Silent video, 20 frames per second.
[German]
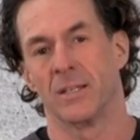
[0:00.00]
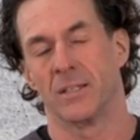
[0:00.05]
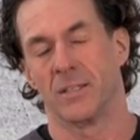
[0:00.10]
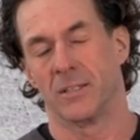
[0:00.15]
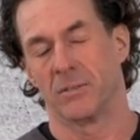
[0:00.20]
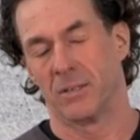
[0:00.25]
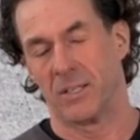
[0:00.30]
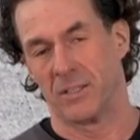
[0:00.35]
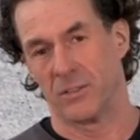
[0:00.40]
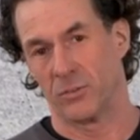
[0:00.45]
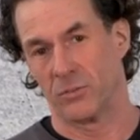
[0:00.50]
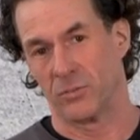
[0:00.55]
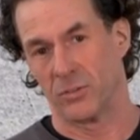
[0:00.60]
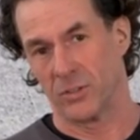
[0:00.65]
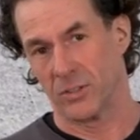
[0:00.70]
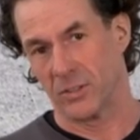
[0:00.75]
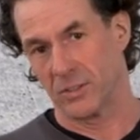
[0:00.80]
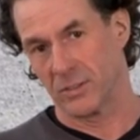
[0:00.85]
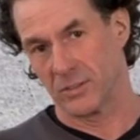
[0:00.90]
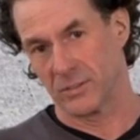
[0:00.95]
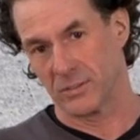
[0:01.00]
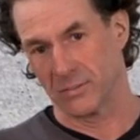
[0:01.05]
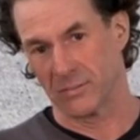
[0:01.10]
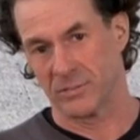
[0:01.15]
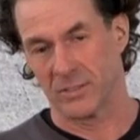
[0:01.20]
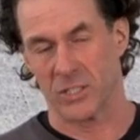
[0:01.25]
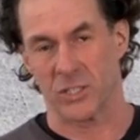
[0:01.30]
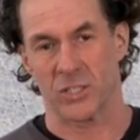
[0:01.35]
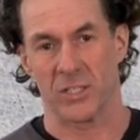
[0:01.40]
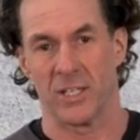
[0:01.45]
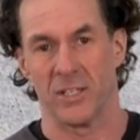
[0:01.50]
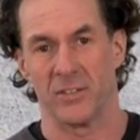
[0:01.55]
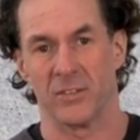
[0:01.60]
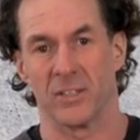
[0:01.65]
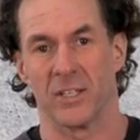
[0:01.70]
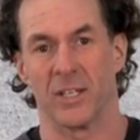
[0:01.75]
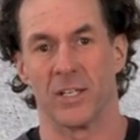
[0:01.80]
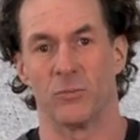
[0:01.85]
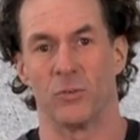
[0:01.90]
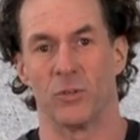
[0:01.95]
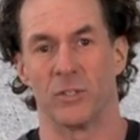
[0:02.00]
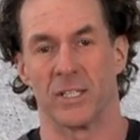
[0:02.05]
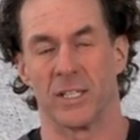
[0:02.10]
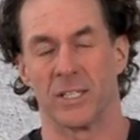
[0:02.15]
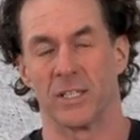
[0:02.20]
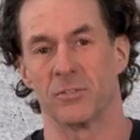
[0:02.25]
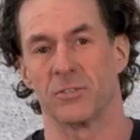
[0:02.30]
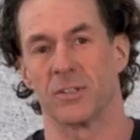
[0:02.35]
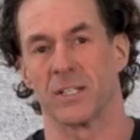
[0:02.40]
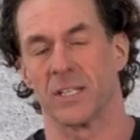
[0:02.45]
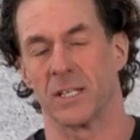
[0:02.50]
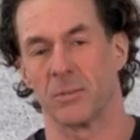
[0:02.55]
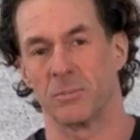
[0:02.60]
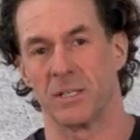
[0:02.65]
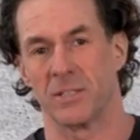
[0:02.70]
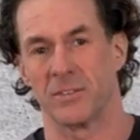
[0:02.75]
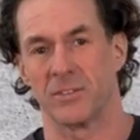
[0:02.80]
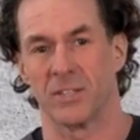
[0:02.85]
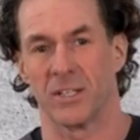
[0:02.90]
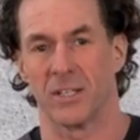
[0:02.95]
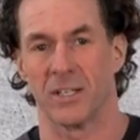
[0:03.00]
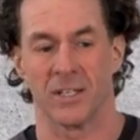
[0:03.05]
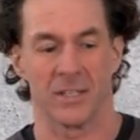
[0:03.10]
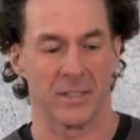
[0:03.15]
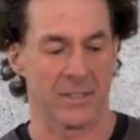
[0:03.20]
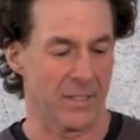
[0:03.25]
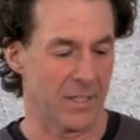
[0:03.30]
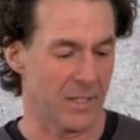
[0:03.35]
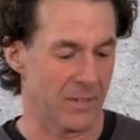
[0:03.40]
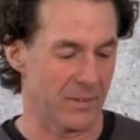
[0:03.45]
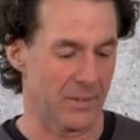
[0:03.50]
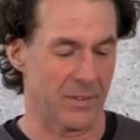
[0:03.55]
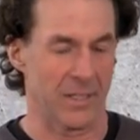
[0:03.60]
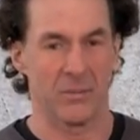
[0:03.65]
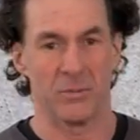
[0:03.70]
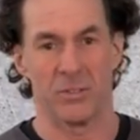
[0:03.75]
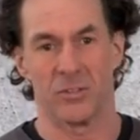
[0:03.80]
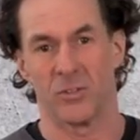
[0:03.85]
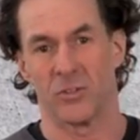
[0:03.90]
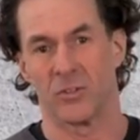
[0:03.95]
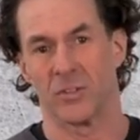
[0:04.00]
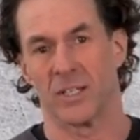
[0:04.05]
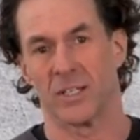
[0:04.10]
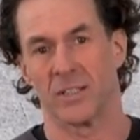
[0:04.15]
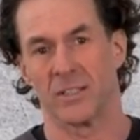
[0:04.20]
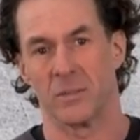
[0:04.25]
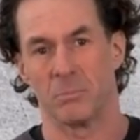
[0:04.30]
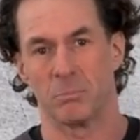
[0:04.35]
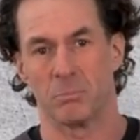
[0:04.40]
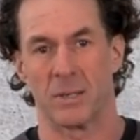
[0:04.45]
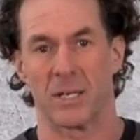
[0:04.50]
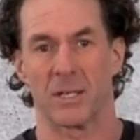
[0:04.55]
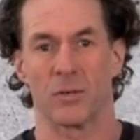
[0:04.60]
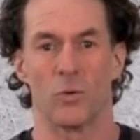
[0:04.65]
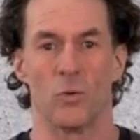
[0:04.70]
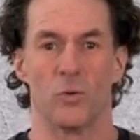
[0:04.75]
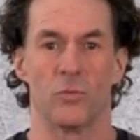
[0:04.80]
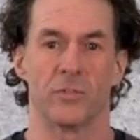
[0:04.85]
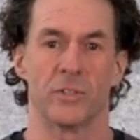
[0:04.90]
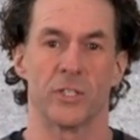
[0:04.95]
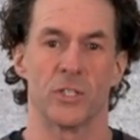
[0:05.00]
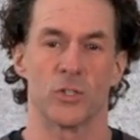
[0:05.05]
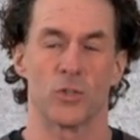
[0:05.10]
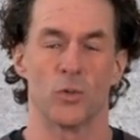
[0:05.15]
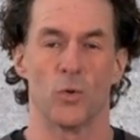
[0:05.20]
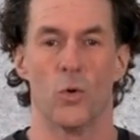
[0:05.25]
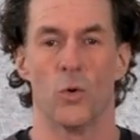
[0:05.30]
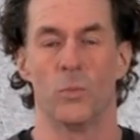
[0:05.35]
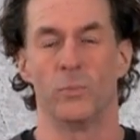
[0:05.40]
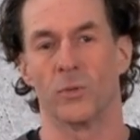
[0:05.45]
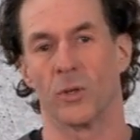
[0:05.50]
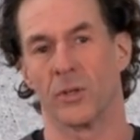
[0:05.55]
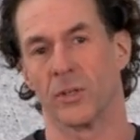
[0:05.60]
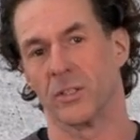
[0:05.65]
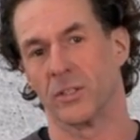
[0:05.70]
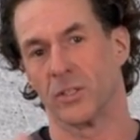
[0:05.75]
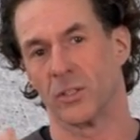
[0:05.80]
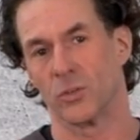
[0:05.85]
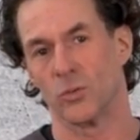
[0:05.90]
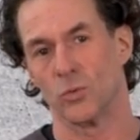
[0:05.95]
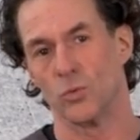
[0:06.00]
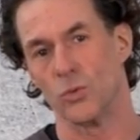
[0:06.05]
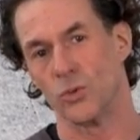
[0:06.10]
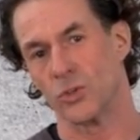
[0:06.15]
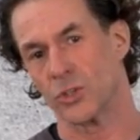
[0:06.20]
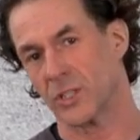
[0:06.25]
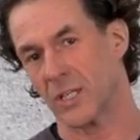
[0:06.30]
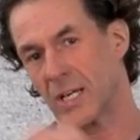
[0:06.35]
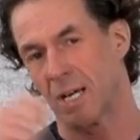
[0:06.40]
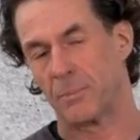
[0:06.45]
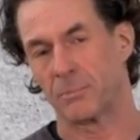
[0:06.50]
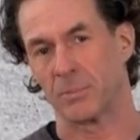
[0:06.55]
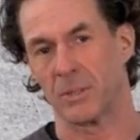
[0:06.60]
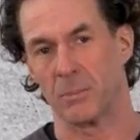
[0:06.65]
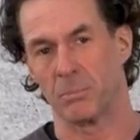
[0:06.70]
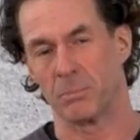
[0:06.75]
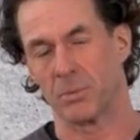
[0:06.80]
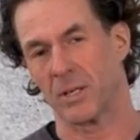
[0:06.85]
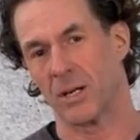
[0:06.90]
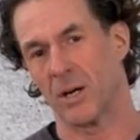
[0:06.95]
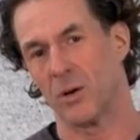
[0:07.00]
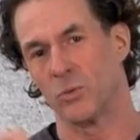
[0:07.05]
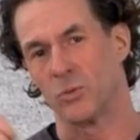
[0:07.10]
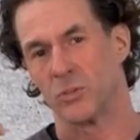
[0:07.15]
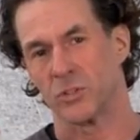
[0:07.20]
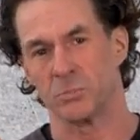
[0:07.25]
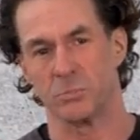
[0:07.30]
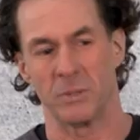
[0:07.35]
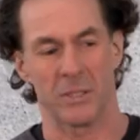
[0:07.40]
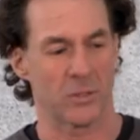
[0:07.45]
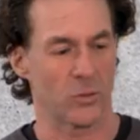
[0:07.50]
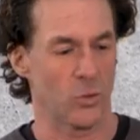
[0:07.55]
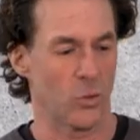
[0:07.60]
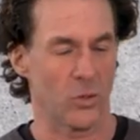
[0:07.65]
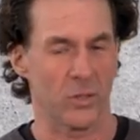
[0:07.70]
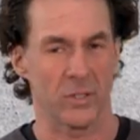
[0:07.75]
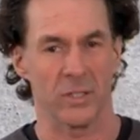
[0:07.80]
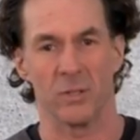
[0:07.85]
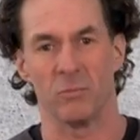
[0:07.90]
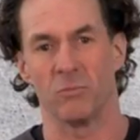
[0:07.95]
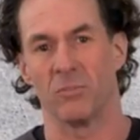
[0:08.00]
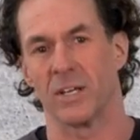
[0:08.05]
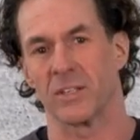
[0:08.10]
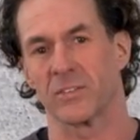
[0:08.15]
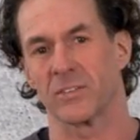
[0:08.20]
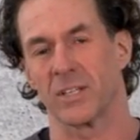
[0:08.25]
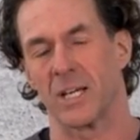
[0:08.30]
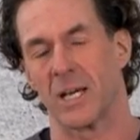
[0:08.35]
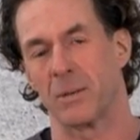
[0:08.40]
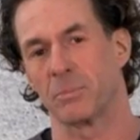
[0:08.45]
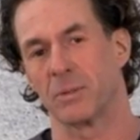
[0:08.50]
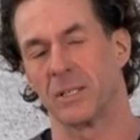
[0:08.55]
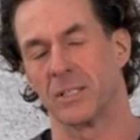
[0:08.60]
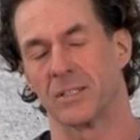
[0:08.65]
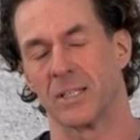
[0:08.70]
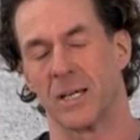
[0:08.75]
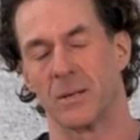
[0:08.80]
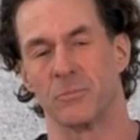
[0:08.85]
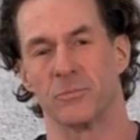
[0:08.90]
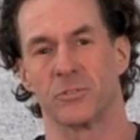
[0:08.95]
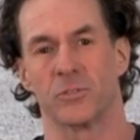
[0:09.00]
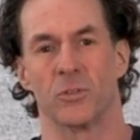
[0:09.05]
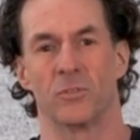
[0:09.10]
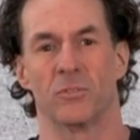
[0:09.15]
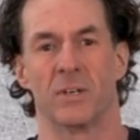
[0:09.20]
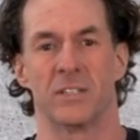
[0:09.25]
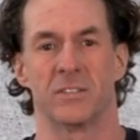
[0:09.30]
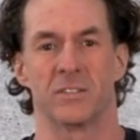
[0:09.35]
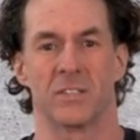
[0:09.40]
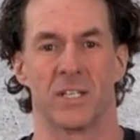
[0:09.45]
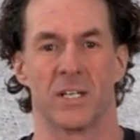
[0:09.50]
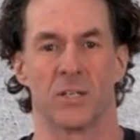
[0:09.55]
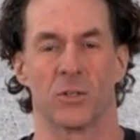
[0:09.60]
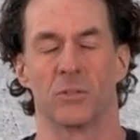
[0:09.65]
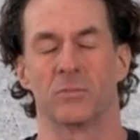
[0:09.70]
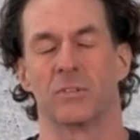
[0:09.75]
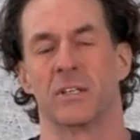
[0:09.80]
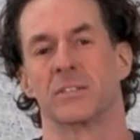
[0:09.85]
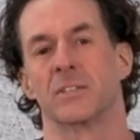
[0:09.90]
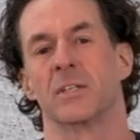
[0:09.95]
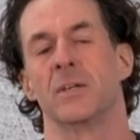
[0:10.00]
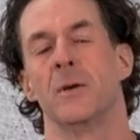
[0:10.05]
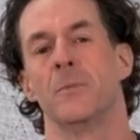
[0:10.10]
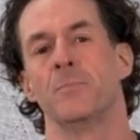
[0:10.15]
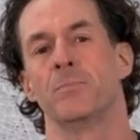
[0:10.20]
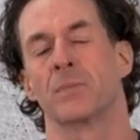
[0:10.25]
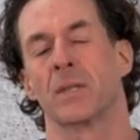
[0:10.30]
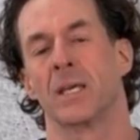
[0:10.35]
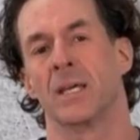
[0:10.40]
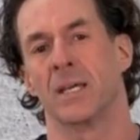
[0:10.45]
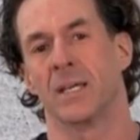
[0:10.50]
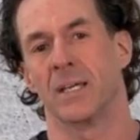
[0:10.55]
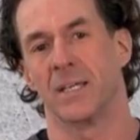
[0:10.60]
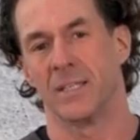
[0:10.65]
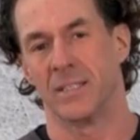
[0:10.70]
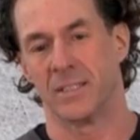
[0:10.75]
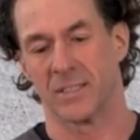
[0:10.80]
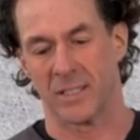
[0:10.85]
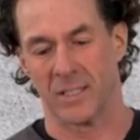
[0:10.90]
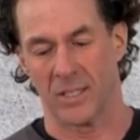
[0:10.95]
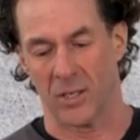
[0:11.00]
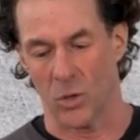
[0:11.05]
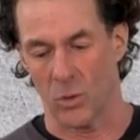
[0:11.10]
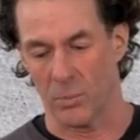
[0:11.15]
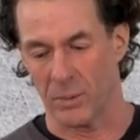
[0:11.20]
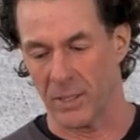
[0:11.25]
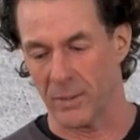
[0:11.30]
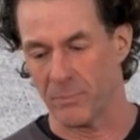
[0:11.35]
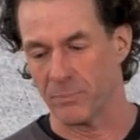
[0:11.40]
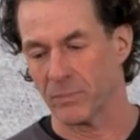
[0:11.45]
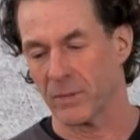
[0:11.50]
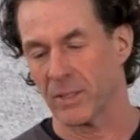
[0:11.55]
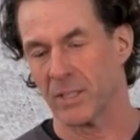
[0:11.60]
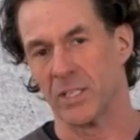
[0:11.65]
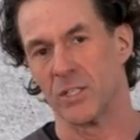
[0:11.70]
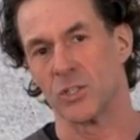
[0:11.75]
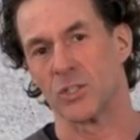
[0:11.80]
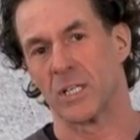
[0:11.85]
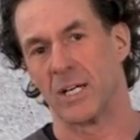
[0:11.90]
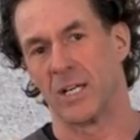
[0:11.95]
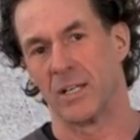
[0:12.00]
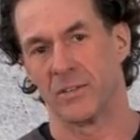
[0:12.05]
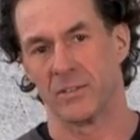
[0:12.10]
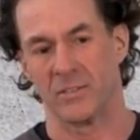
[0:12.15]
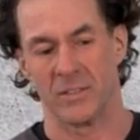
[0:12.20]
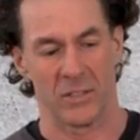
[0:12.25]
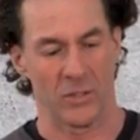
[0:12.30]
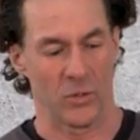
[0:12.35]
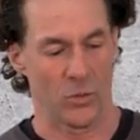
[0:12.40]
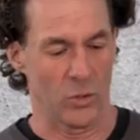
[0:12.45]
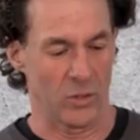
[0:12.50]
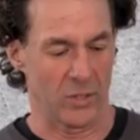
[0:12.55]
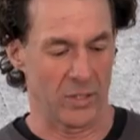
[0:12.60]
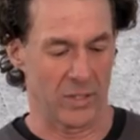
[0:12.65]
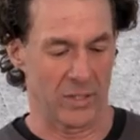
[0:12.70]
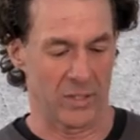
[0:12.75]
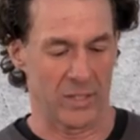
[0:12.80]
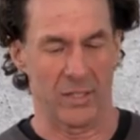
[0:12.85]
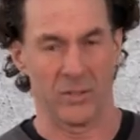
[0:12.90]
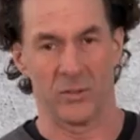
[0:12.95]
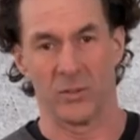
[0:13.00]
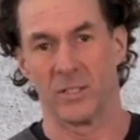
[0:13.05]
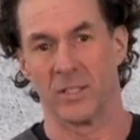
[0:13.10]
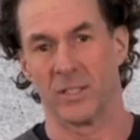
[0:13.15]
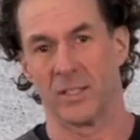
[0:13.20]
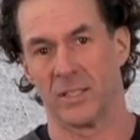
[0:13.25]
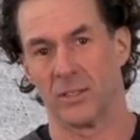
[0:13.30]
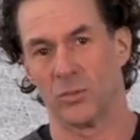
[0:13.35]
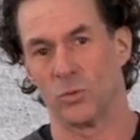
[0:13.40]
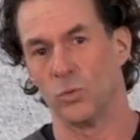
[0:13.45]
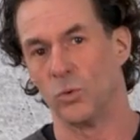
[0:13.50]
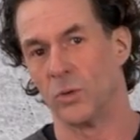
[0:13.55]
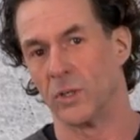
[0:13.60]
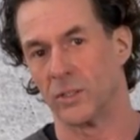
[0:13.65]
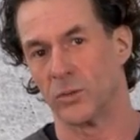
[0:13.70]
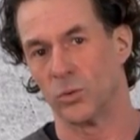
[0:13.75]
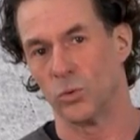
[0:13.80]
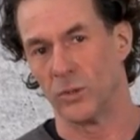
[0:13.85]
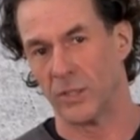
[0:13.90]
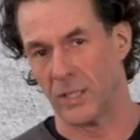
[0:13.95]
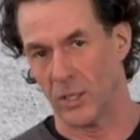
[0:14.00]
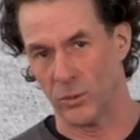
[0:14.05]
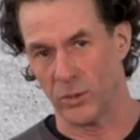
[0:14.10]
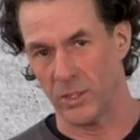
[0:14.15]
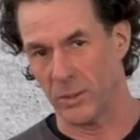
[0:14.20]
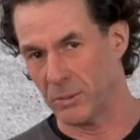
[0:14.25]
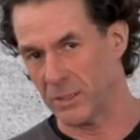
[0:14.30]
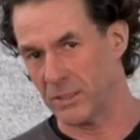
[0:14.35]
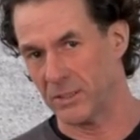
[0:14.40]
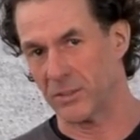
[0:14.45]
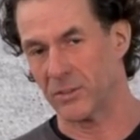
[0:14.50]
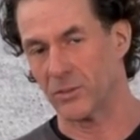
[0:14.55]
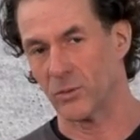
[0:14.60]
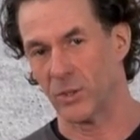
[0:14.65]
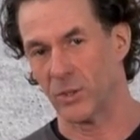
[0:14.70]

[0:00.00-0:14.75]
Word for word: ich weiß noch vor fast 30 Jahren, wo ich angefangen habe als Terrarianer, da habe ich so Sachen in den Backofen geschoben oder in der Dusche abgebraust, mit kochendem Wasser abgedampft und weiß der Herrgott was. Ich glaube, ist alles nicht nötig. Also in der Natur tut auch niemand das